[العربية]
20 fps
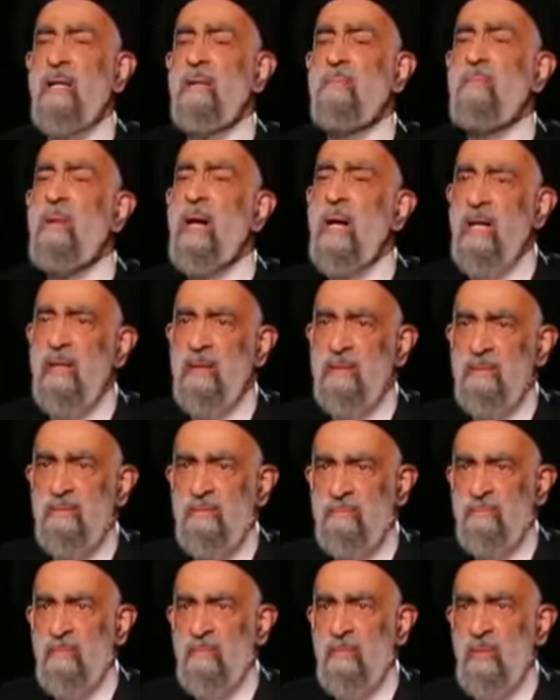الماء
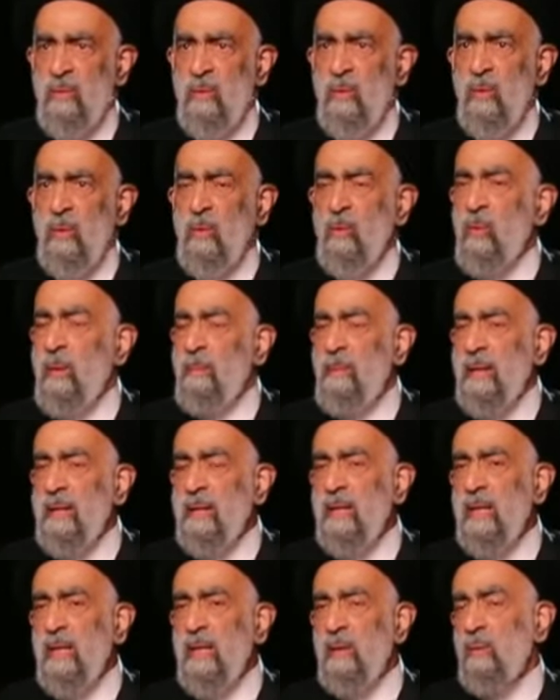
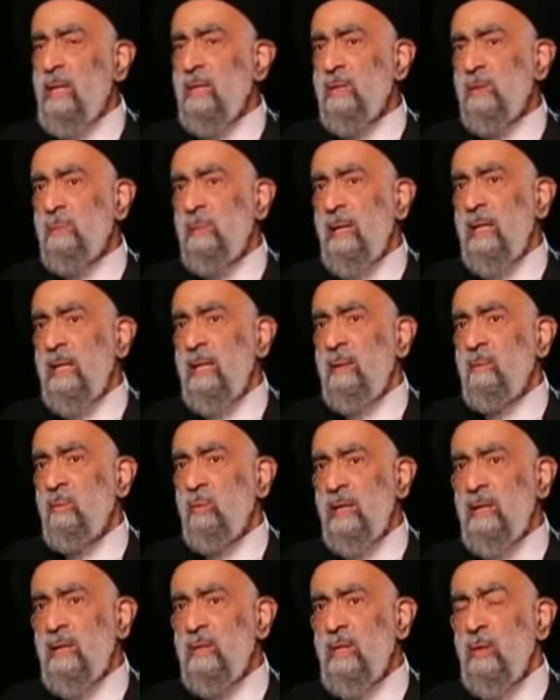وبقي وأصبح
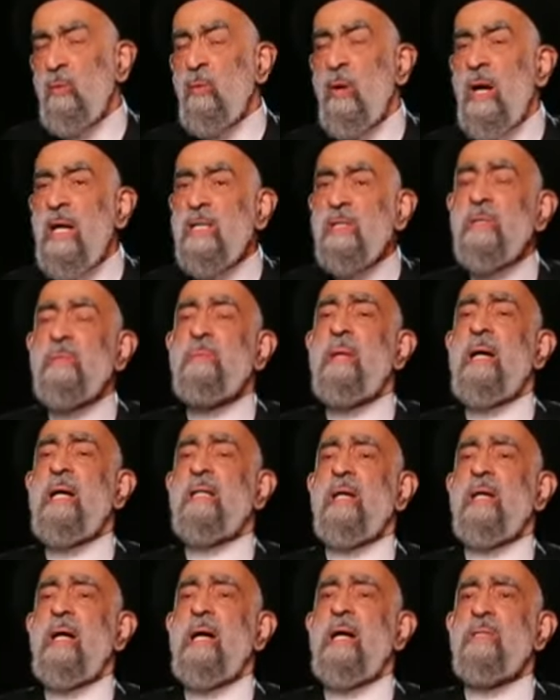نموذجا
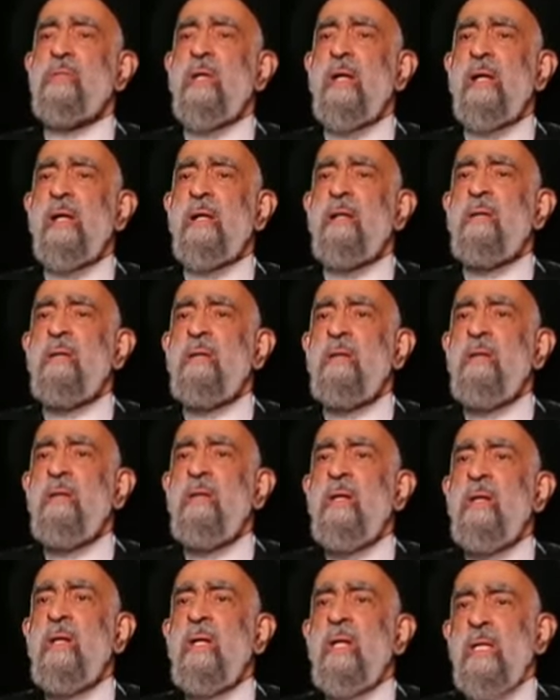وأصبحت هاجر
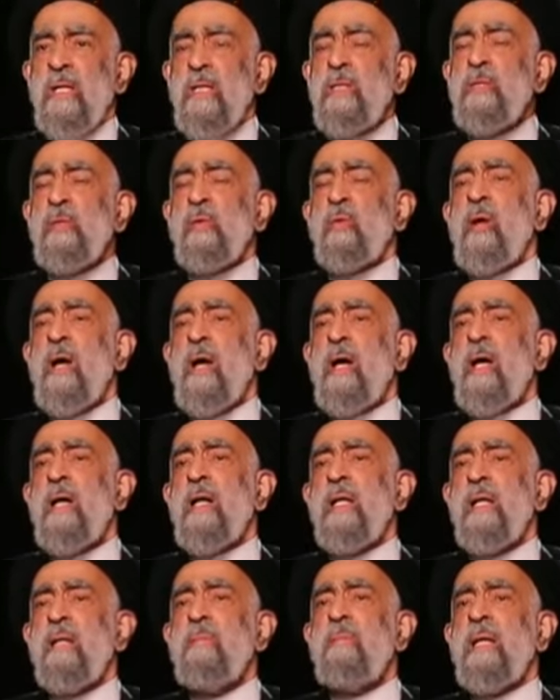حجرها
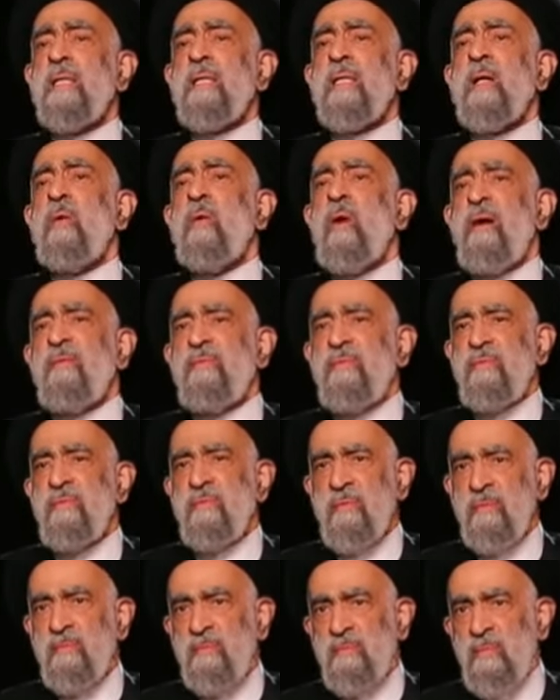ضمن
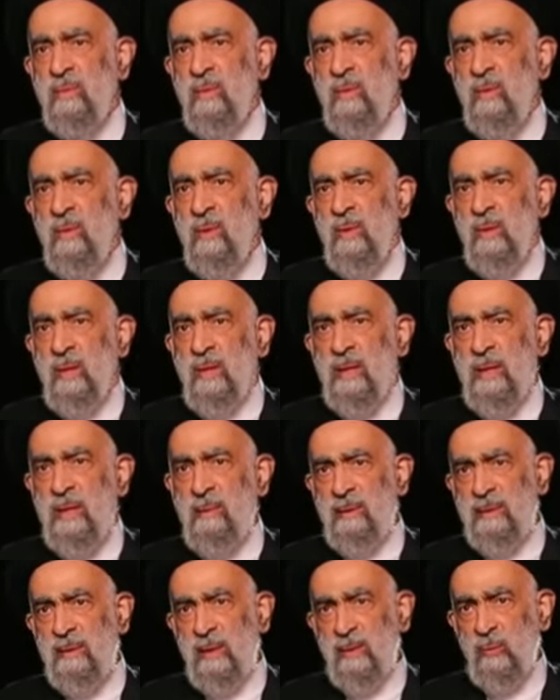الطواف
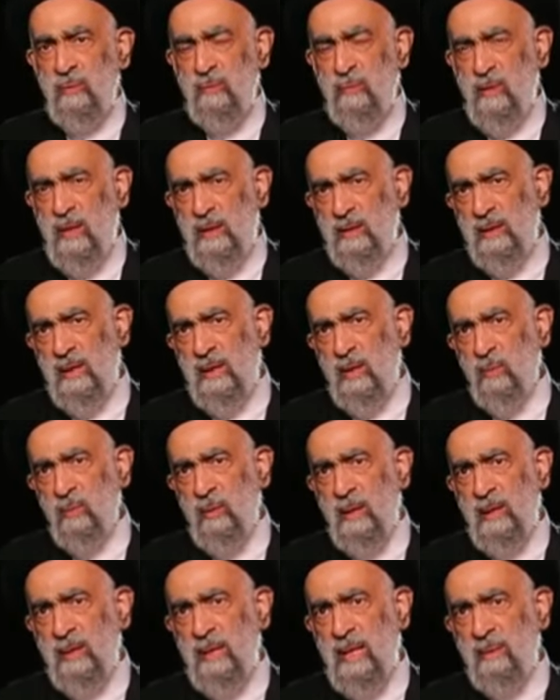حينما تطوف أنت
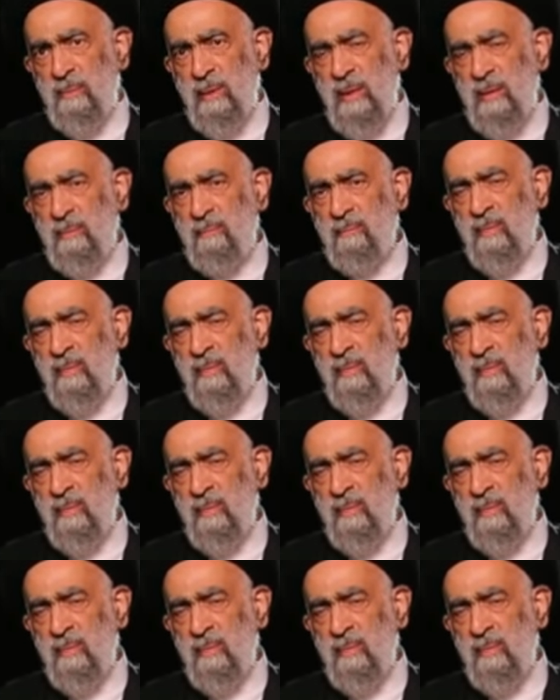حول الكعبة